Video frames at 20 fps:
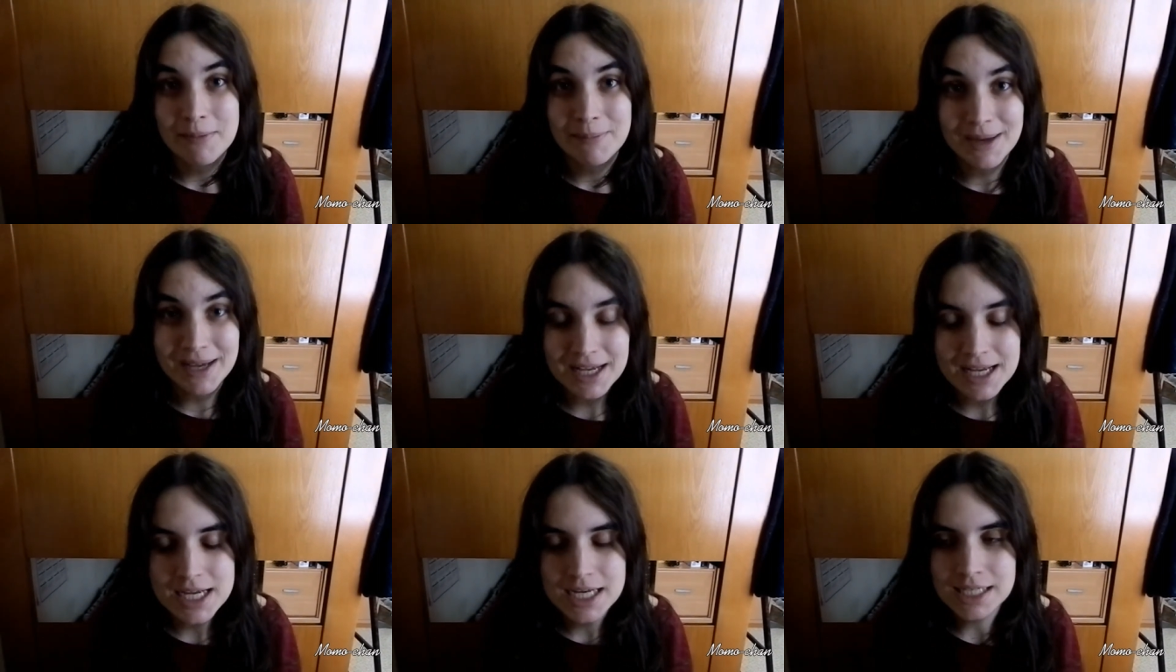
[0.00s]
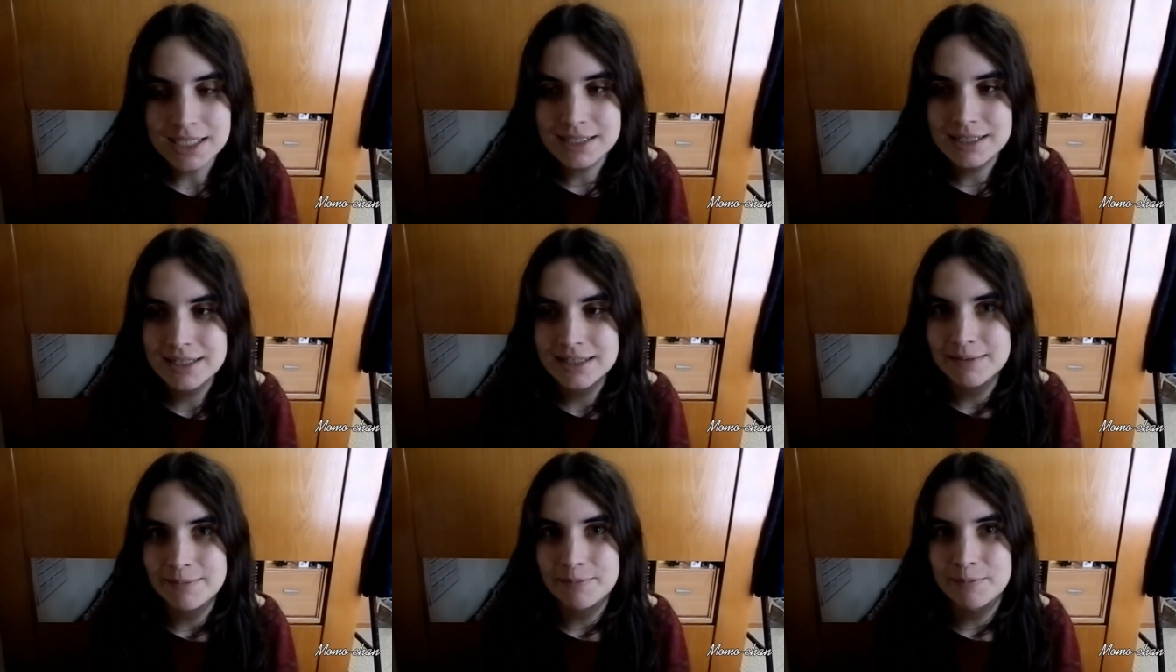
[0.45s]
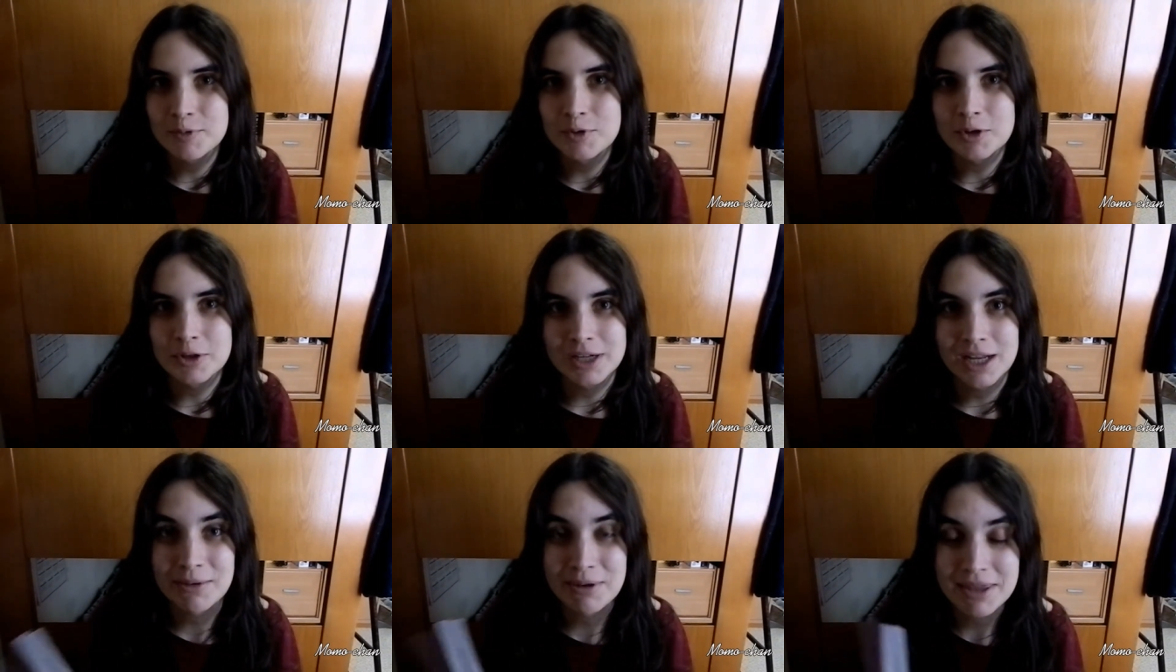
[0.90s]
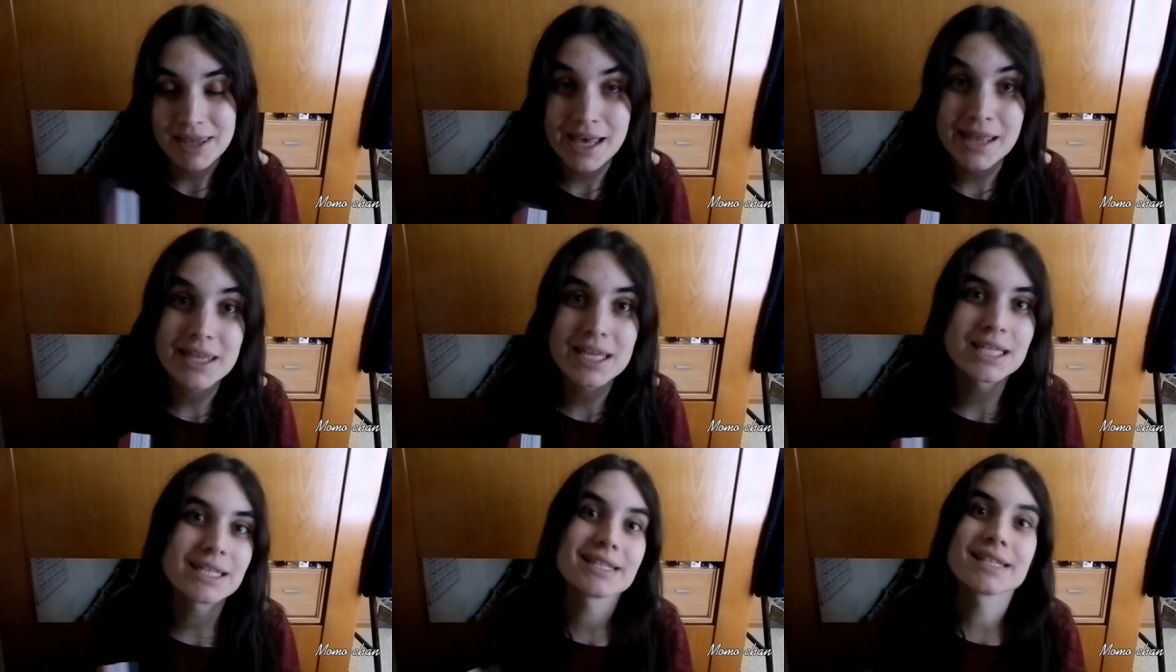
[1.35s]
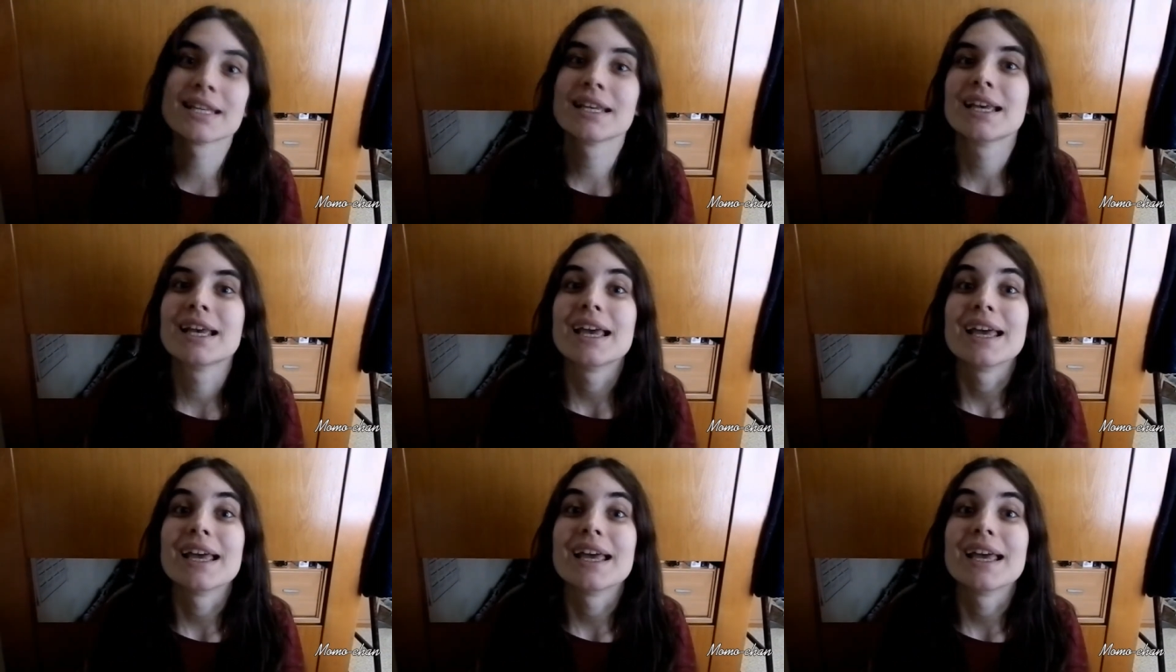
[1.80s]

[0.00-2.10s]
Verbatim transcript: mangas por navidades